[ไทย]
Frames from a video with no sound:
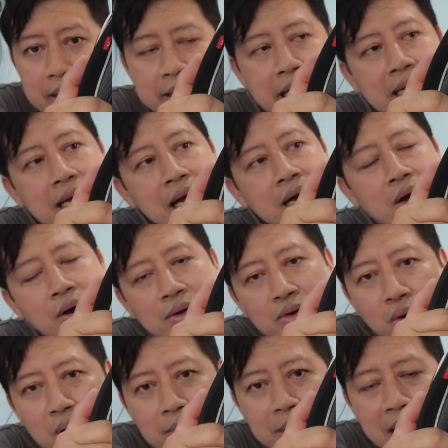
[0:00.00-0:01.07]
ในเรื่องของ
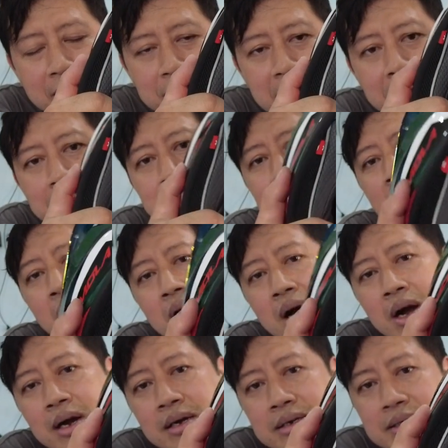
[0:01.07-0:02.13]
นวมเขานะครับก็
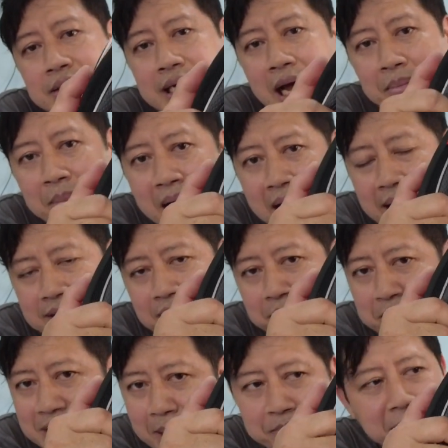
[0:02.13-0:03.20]
สามารถซึ
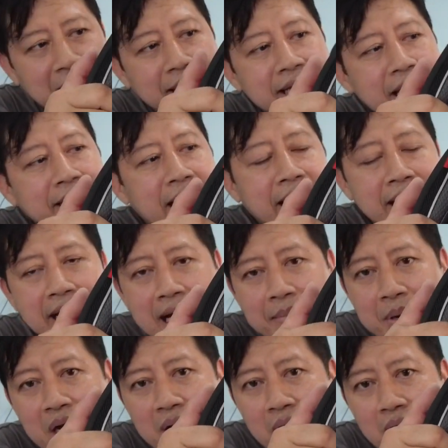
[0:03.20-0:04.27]
มซับเหงื่อได้ดีนะครั
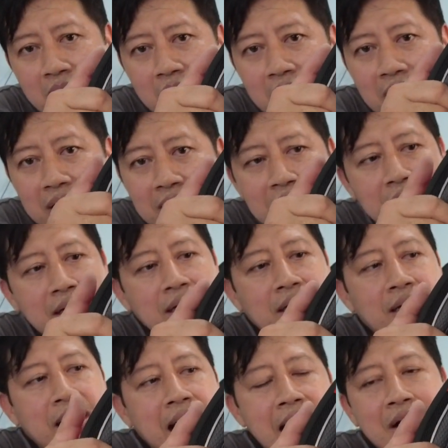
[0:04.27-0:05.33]
บ แล้วก็
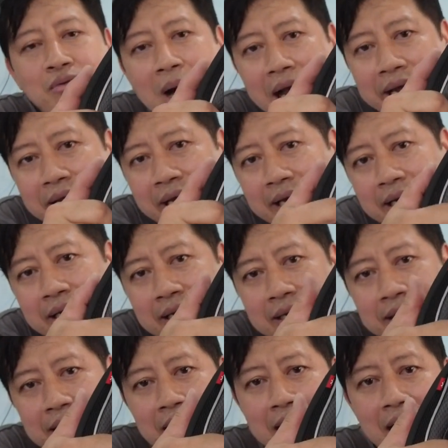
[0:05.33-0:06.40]
แห้งไว
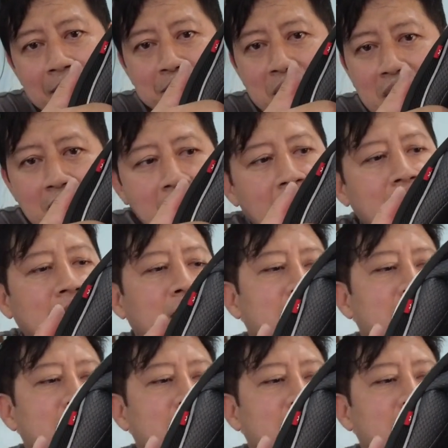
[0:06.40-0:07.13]
นะครับ แล้วก็